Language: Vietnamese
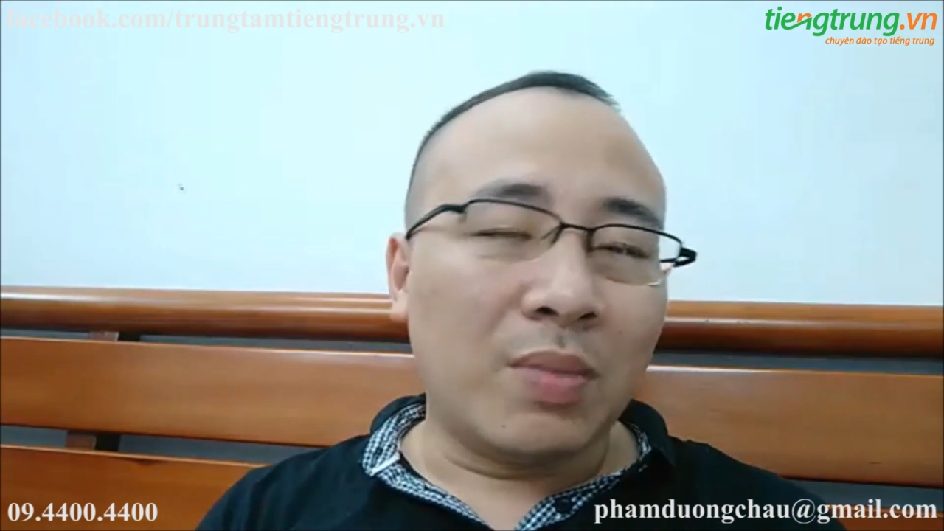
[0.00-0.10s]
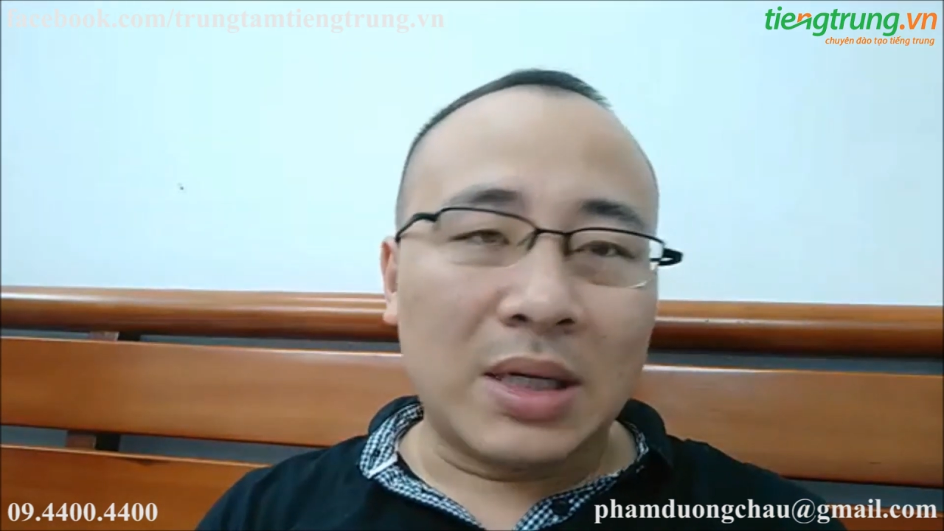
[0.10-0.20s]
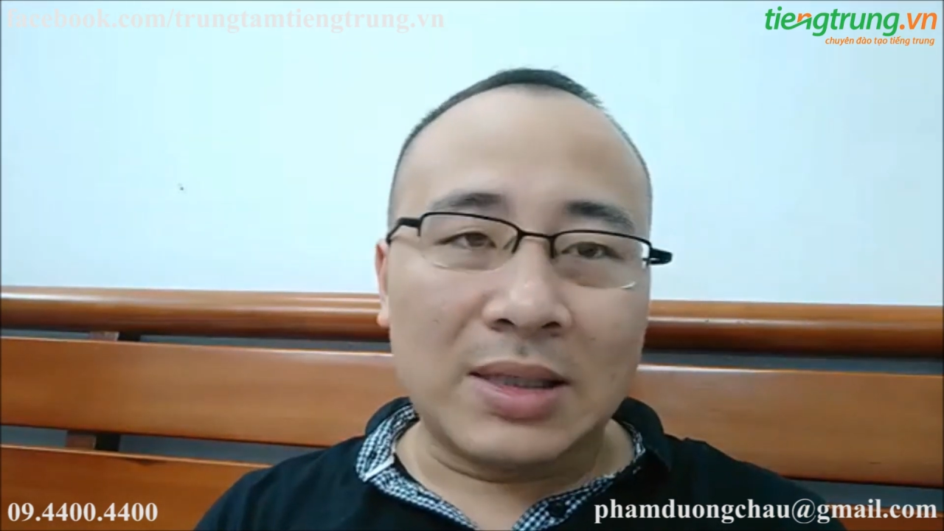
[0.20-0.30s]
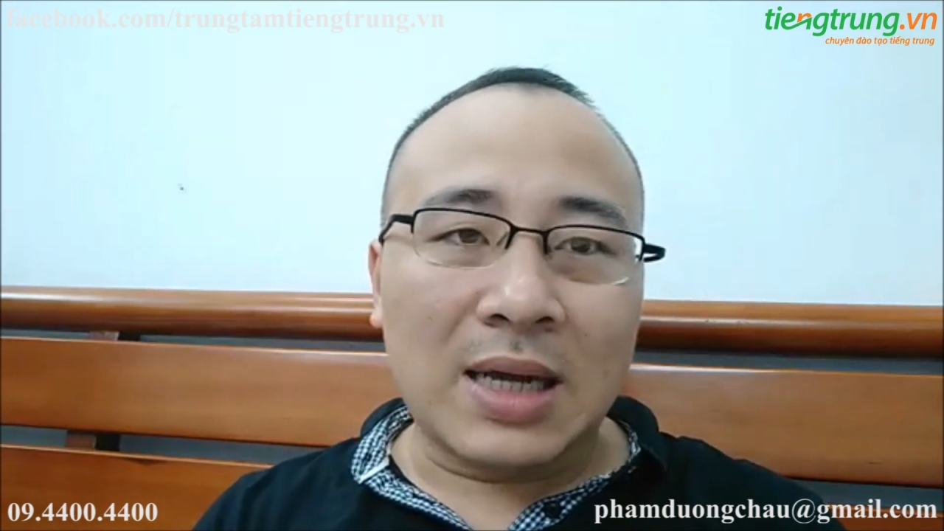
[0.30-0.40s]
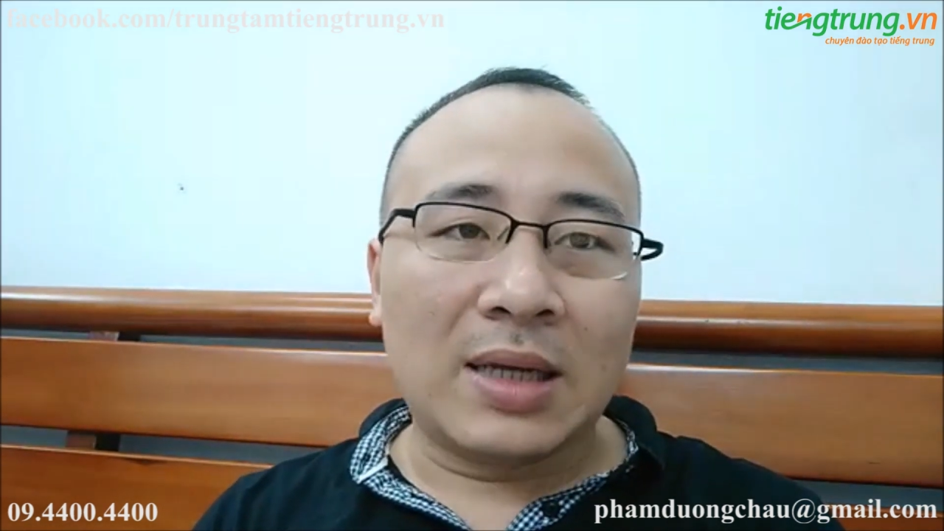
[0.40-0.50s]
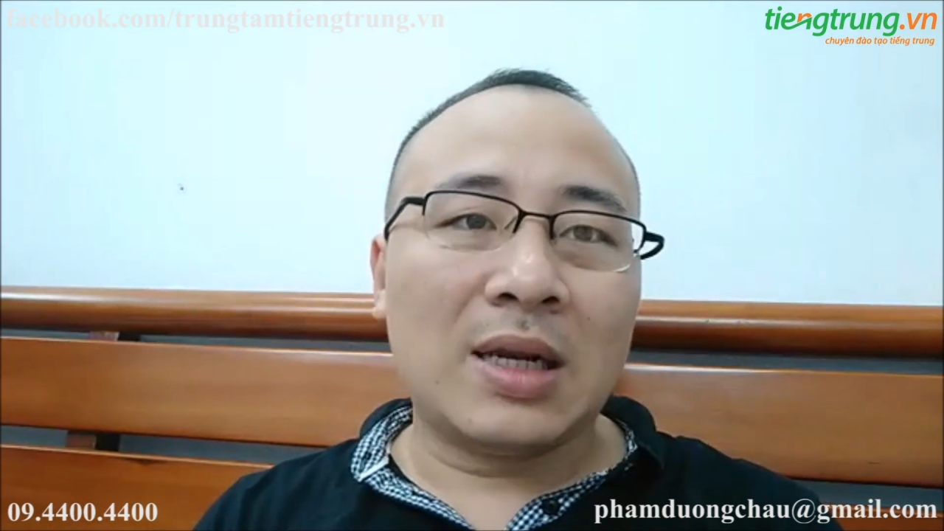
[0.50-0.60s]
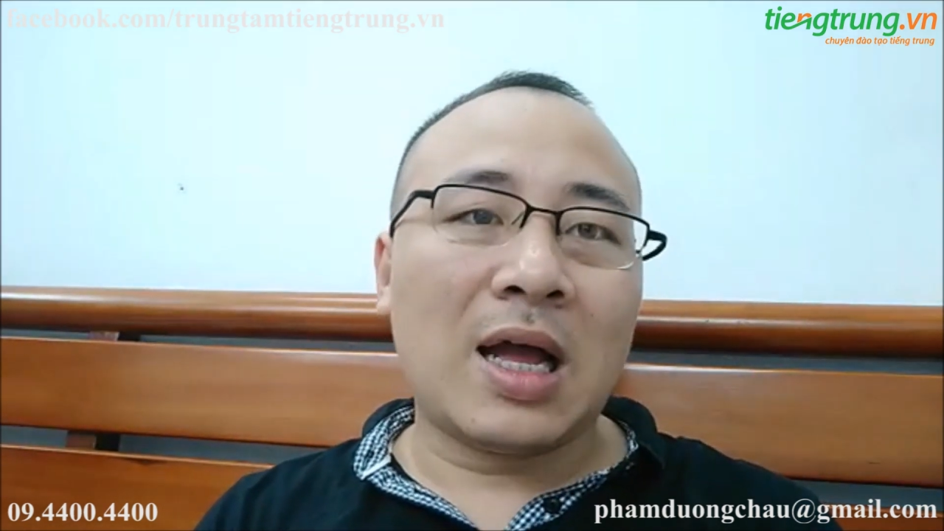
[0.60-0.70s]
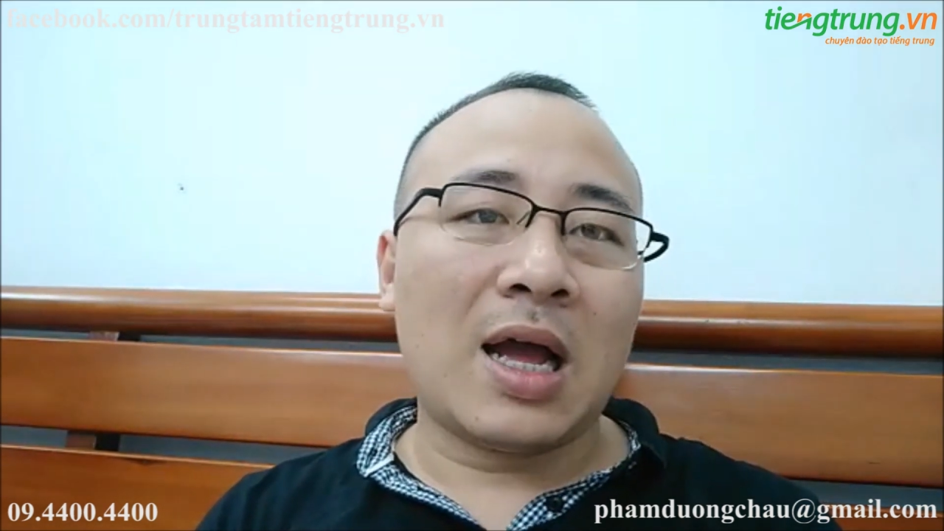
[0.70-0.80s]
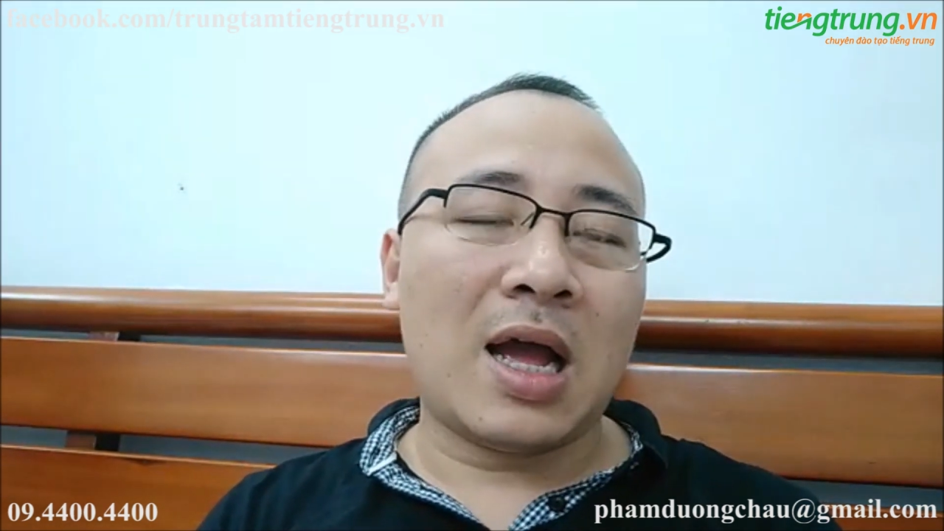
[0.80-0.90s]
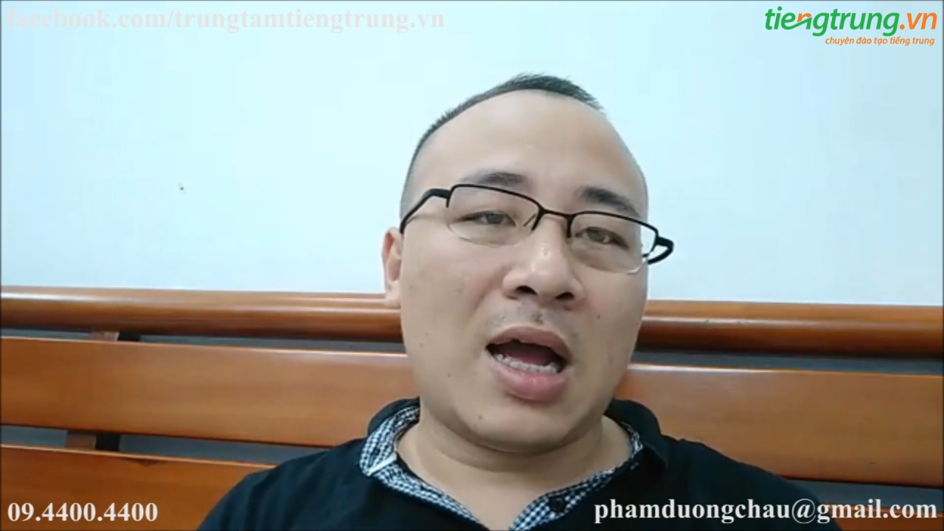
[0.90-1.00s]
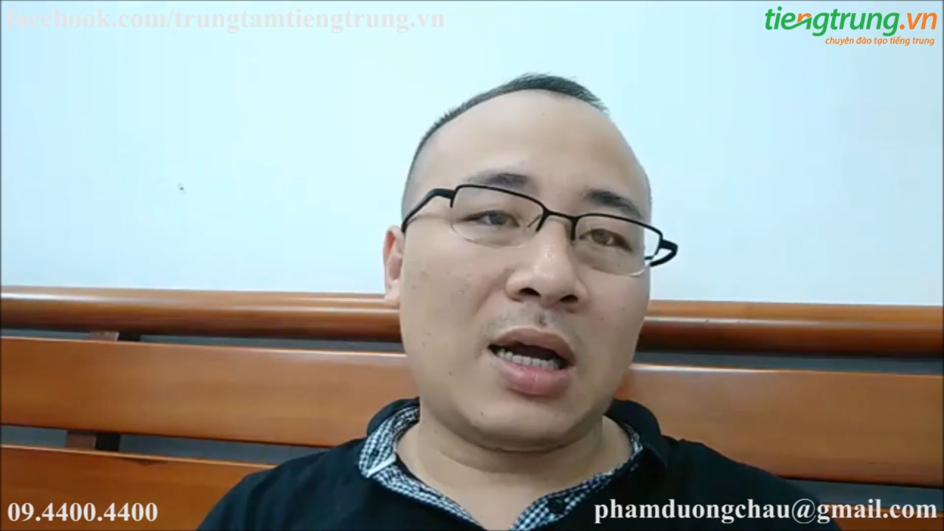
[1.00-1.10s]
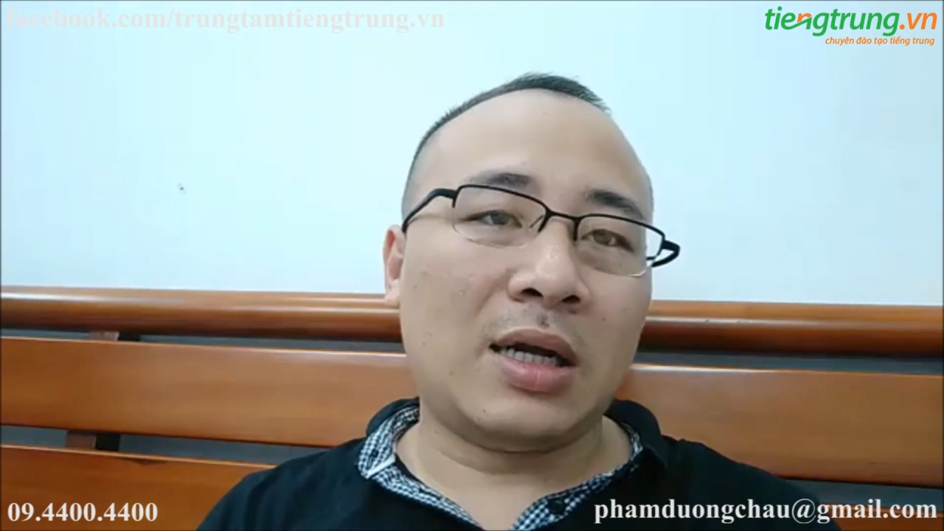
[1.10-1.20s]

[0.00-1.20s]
mệnh danh là